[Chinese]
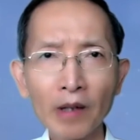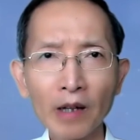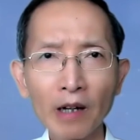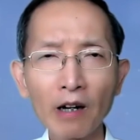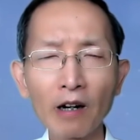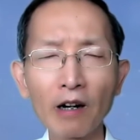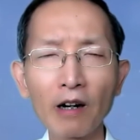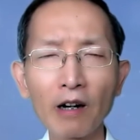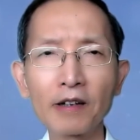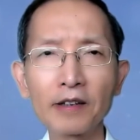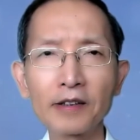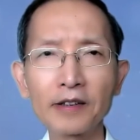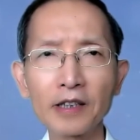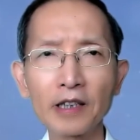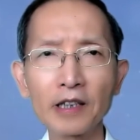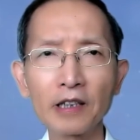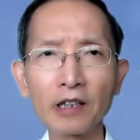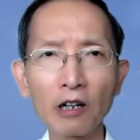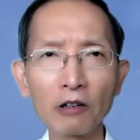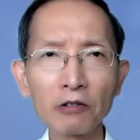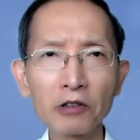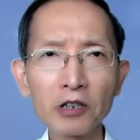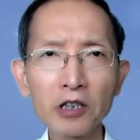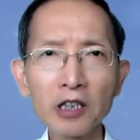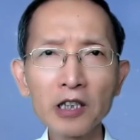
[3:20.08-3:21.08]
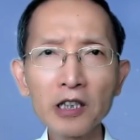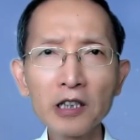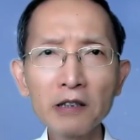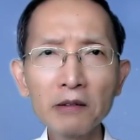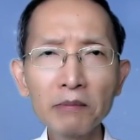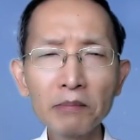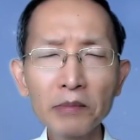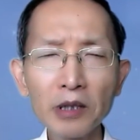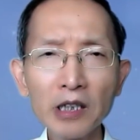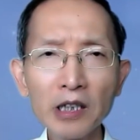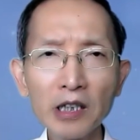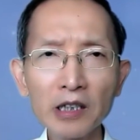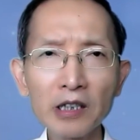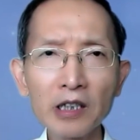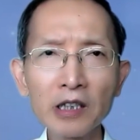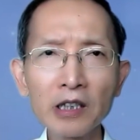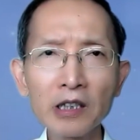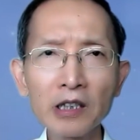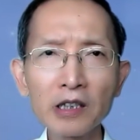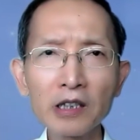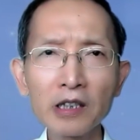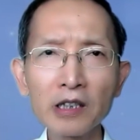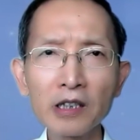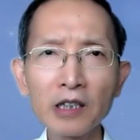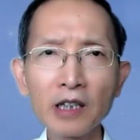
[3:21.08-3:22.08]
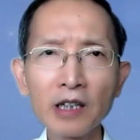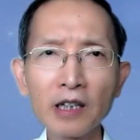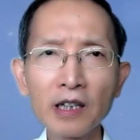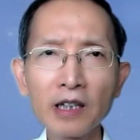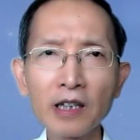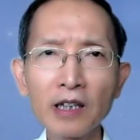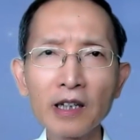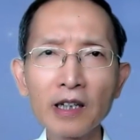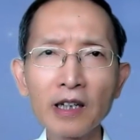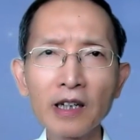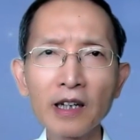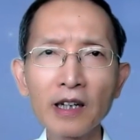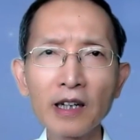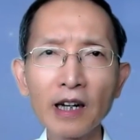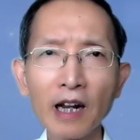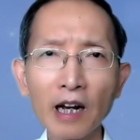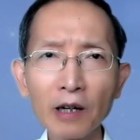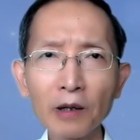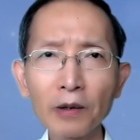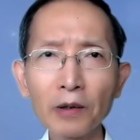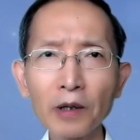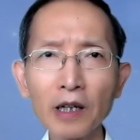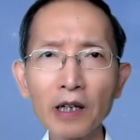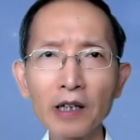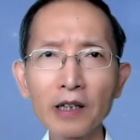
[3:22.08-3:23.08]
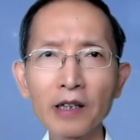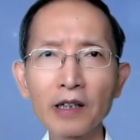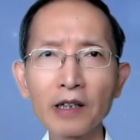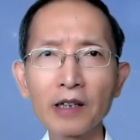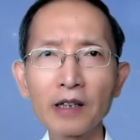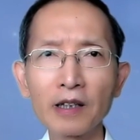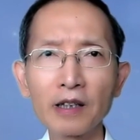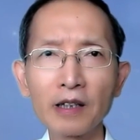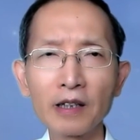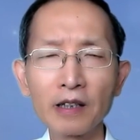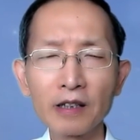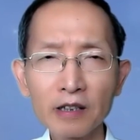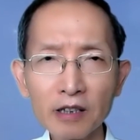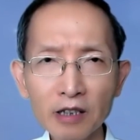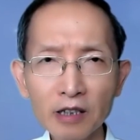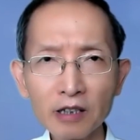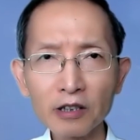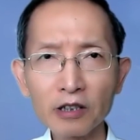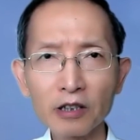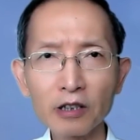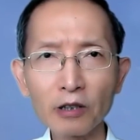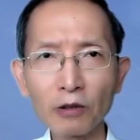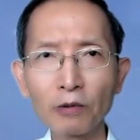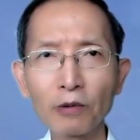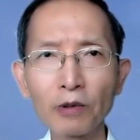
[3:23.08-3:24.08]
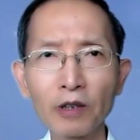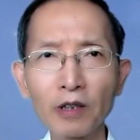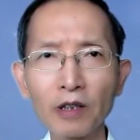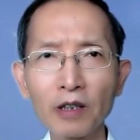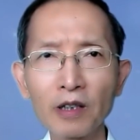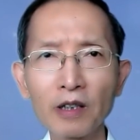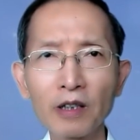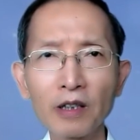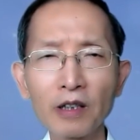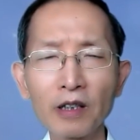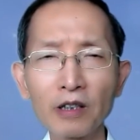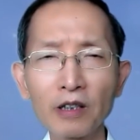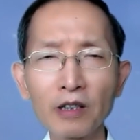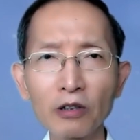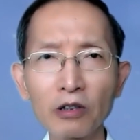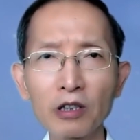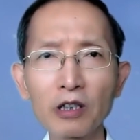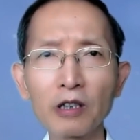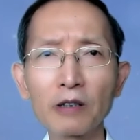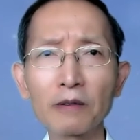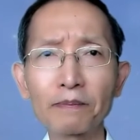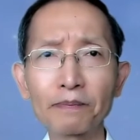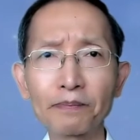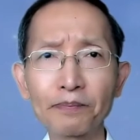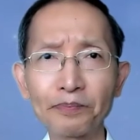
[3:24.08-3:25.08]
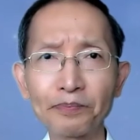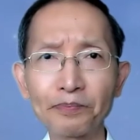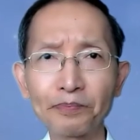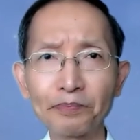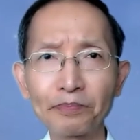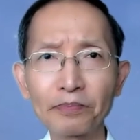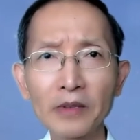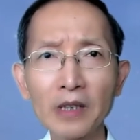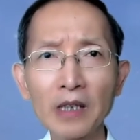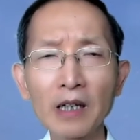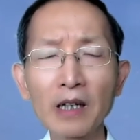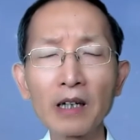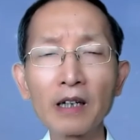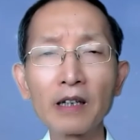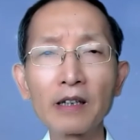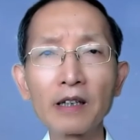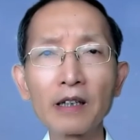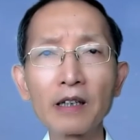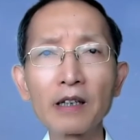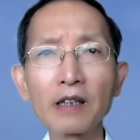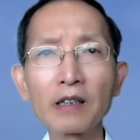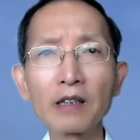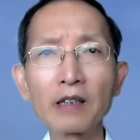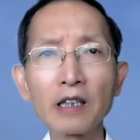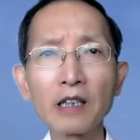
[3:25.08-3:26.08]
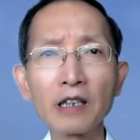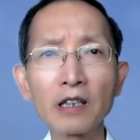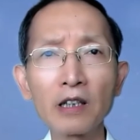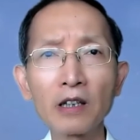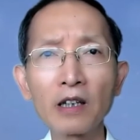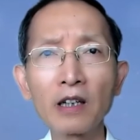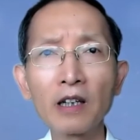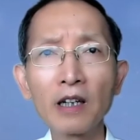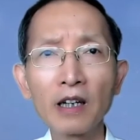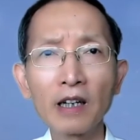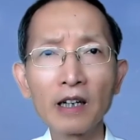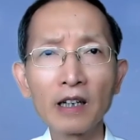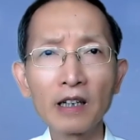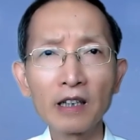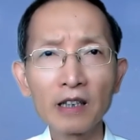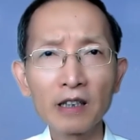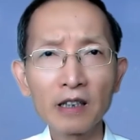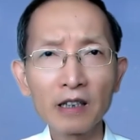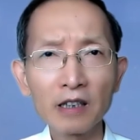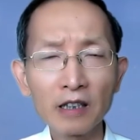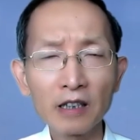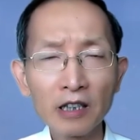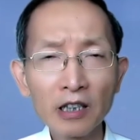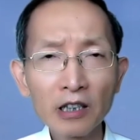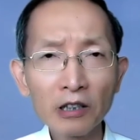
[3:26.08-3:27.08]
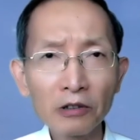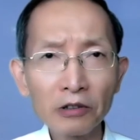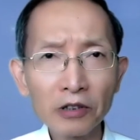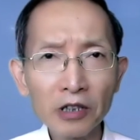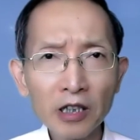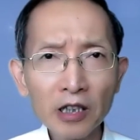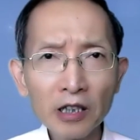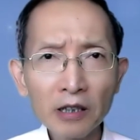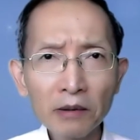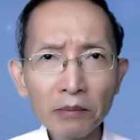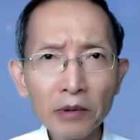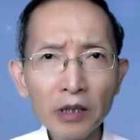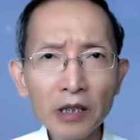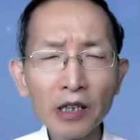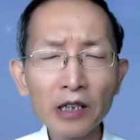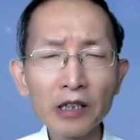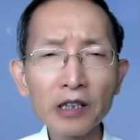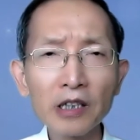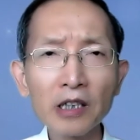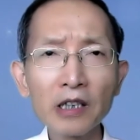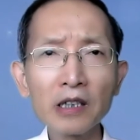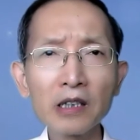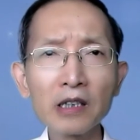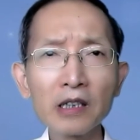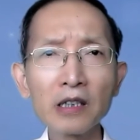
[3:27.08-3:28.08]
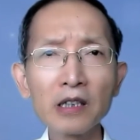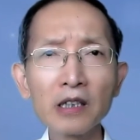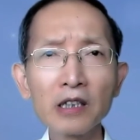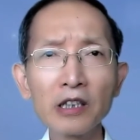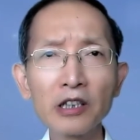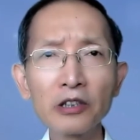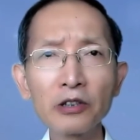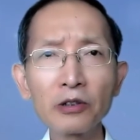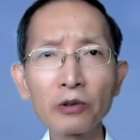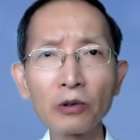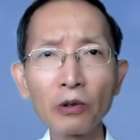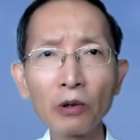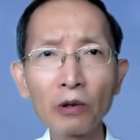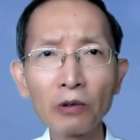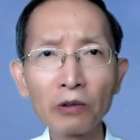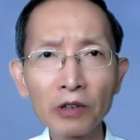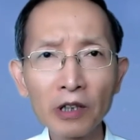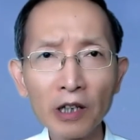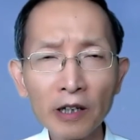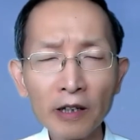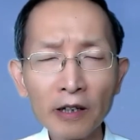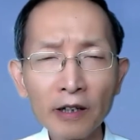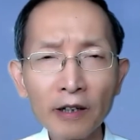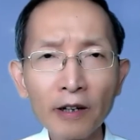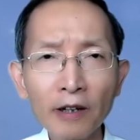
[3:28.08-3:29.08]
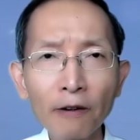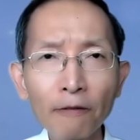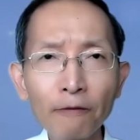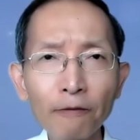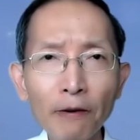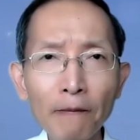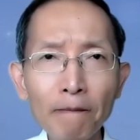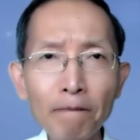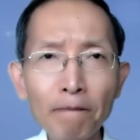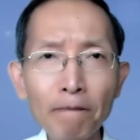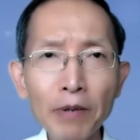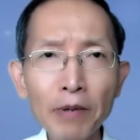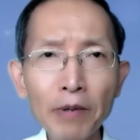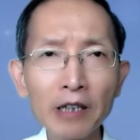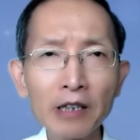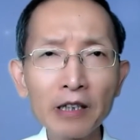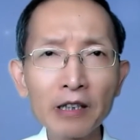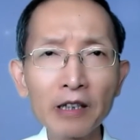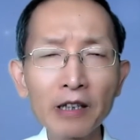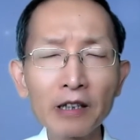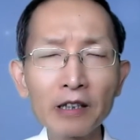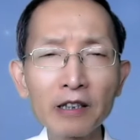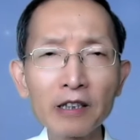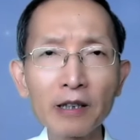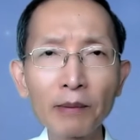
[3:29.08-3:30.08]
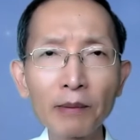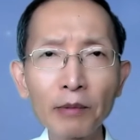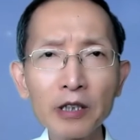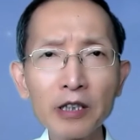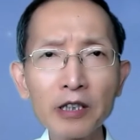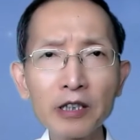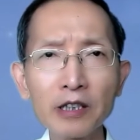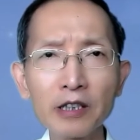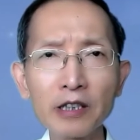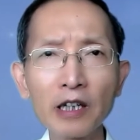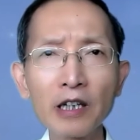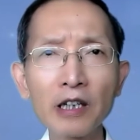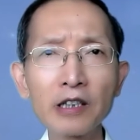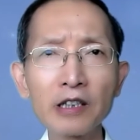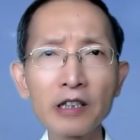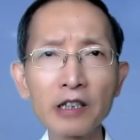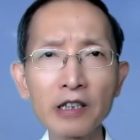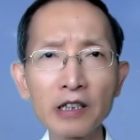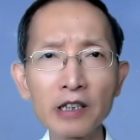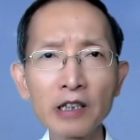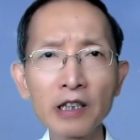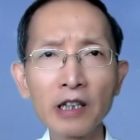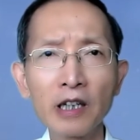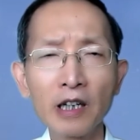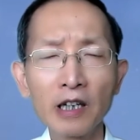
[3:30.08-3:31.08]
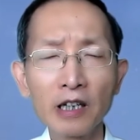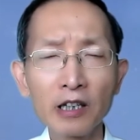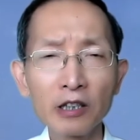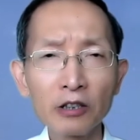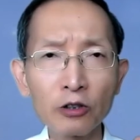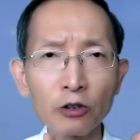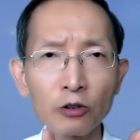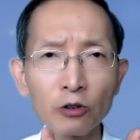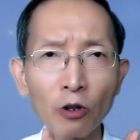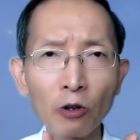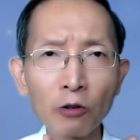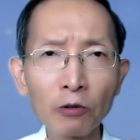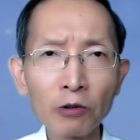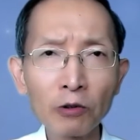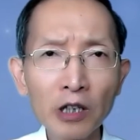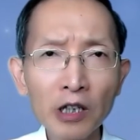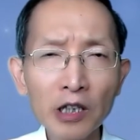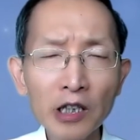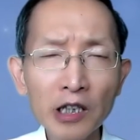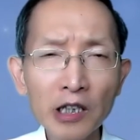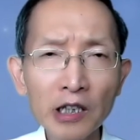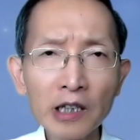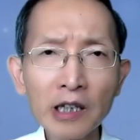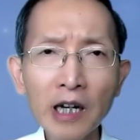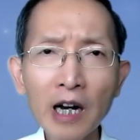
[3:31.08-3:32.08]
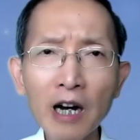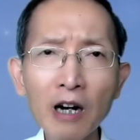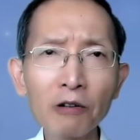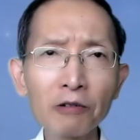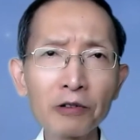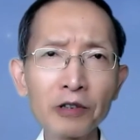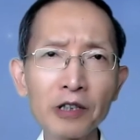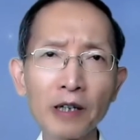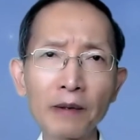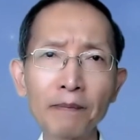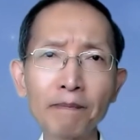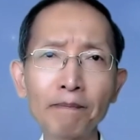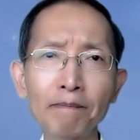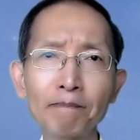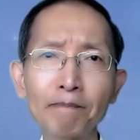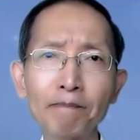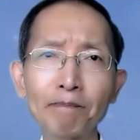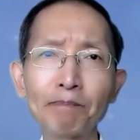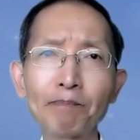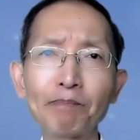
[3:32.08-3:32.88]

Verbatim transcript: 啊，个要清明的心思，然后呢，自守就是这个，你有清明的心思，你就懂得。分辨什么是神的旨意，你就懂得依靠神。